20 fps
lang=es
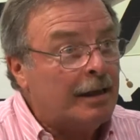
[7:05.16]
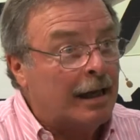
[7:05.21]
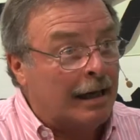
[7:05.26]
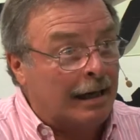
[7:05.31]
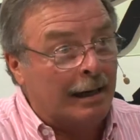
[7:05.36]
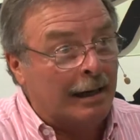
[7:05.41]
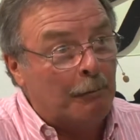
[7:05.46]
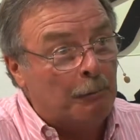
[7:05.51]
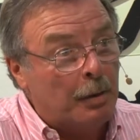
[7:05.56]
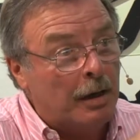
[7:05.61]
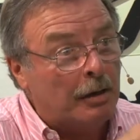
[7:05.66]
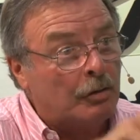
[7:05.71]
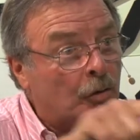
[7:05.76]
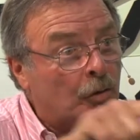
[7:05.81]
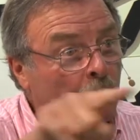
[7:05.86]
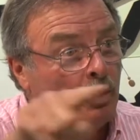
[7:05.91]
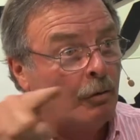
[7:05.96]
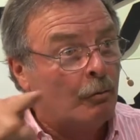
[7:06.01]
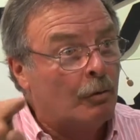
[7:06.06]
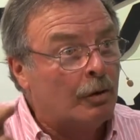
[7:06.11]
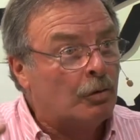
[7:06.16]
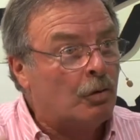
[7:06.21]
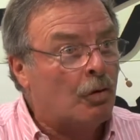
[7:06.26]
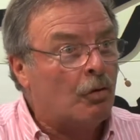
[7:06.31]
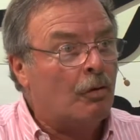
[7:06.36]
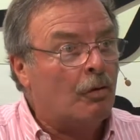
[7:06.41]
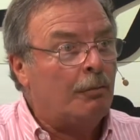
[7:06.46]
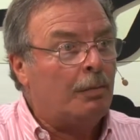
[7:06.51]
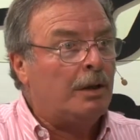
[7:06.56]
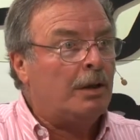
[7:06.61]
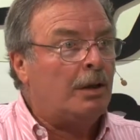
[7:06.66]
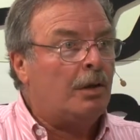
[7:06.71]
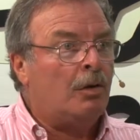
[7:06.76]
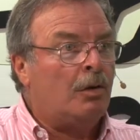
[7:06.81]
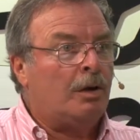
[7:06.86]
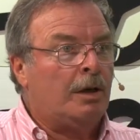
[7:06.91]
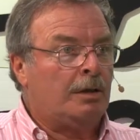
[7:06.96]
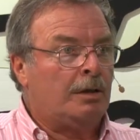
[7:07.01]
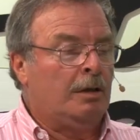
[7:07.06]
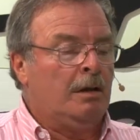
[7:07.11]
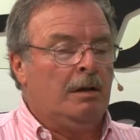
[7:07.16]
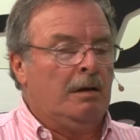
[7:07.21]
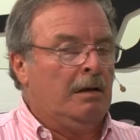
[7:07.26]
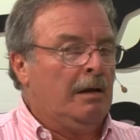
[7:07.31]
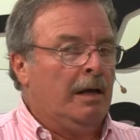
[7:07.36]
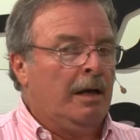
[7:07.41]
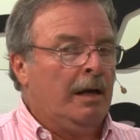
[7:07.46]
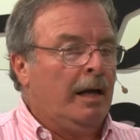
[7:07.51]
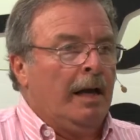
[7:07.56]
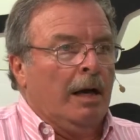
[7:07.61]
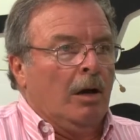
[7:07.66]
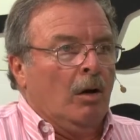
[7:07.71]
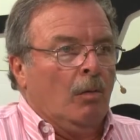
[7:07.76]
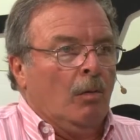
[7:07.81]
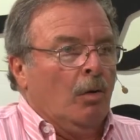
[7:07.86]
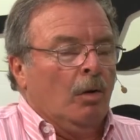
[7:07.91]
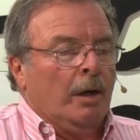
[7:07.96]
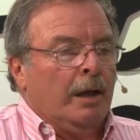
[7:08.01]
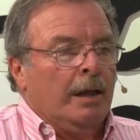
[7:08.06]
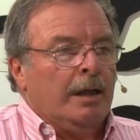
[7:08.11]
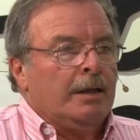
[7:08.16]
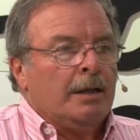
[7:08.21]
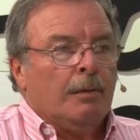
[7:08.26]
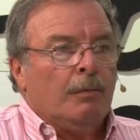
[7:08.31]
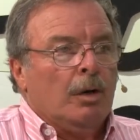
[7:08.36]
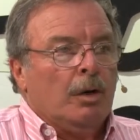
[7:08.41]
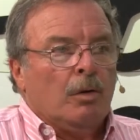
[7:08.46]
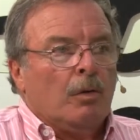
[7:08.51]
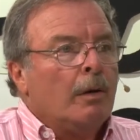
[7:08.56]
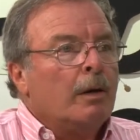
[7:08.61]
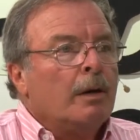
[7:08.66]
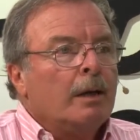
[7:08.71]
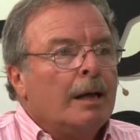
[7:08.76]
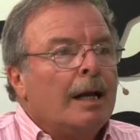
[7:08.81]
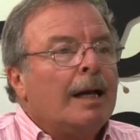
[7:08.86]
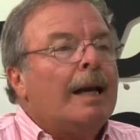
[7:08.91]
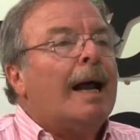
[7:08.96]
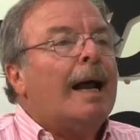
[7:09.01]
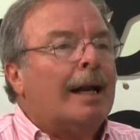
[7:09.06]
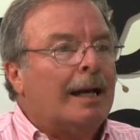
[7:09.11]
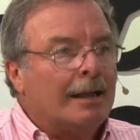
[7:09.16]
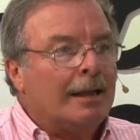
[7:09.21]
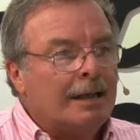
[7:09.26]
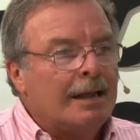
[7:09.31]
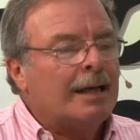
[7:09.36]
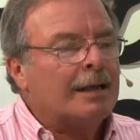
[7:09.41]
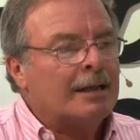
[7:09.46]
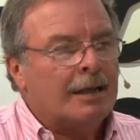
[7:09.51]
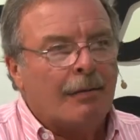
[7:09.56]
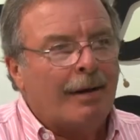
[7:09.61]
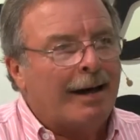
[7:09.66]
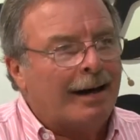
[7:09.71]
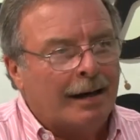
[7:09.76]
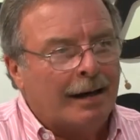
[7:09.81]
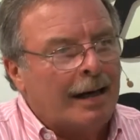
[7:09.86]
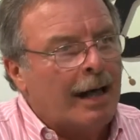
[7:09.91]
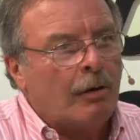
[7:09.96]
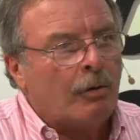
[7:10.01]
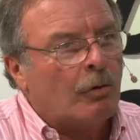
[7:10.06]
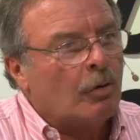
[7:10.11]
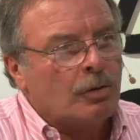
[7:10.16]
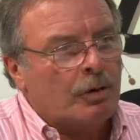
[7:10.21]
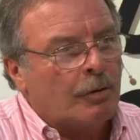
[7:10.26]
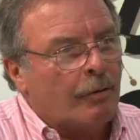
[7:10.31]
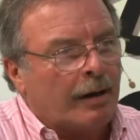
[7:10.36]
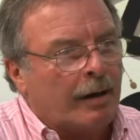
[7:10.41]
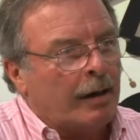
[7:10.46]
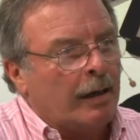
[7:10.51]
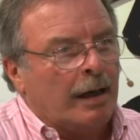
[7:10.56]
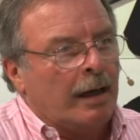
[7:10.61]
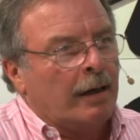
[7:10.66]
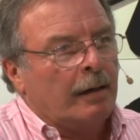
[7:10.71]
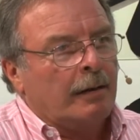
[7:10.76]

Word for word: respecto de nuestros competidores, es como que dicen, bueno, la Argentina se va a arreglar o no se va a arreglar.